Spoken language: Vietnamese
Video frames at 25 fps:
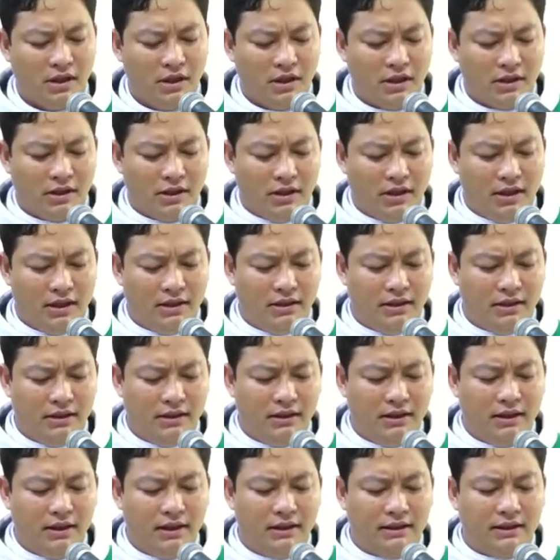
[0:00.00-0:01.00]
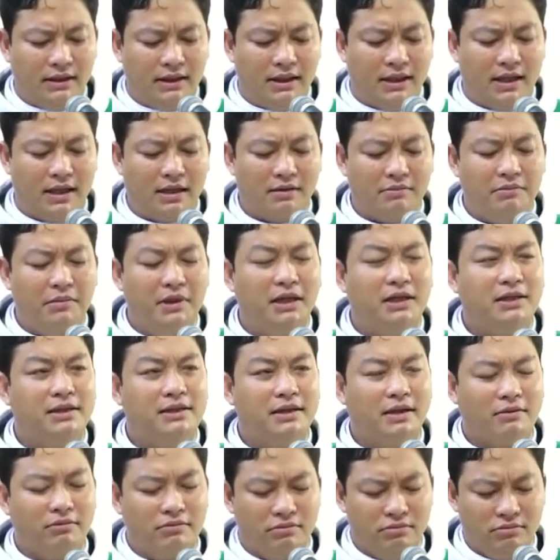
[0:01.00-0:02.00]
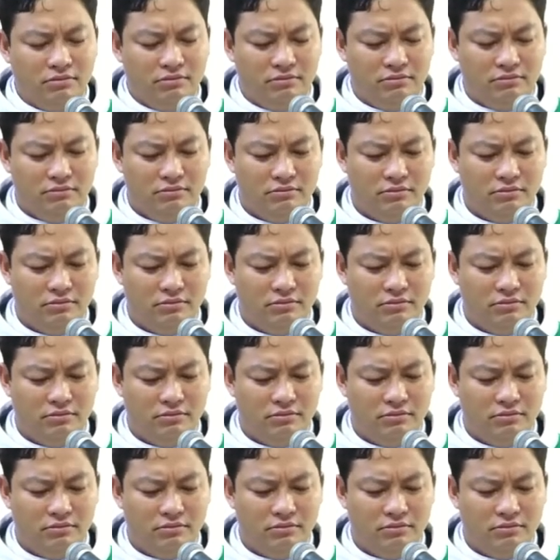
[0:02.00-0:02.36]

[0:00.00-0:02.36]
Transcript: Đó là những người thợ gặt biết sống